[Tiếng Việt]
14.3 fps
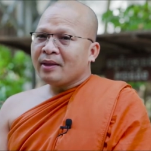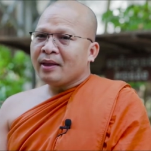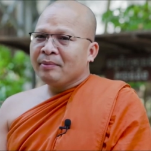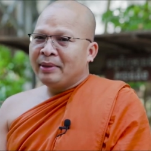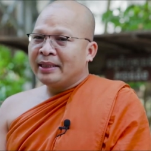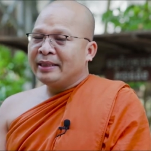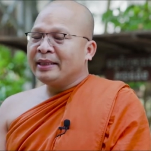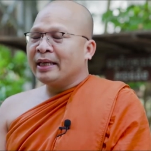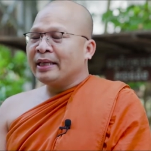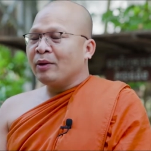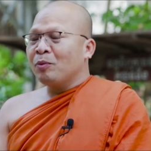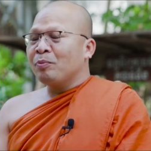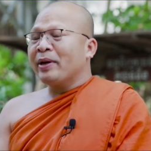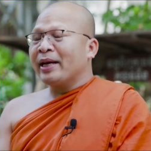miền chật
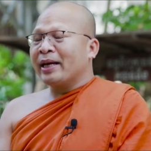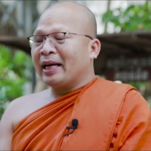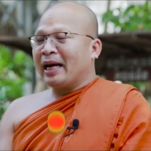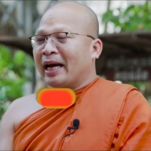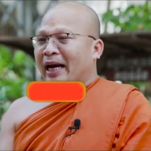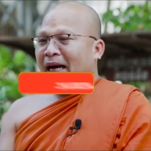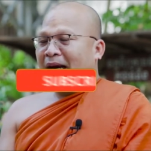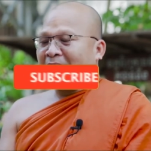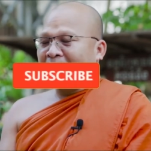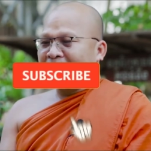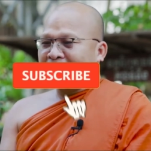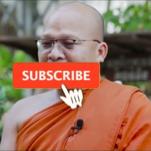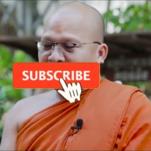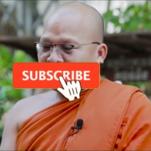ở pê kha
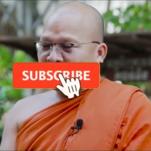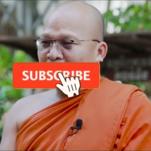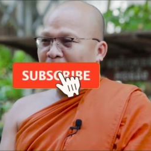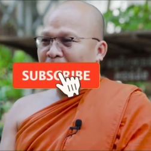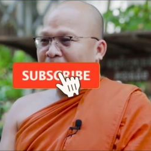sát lô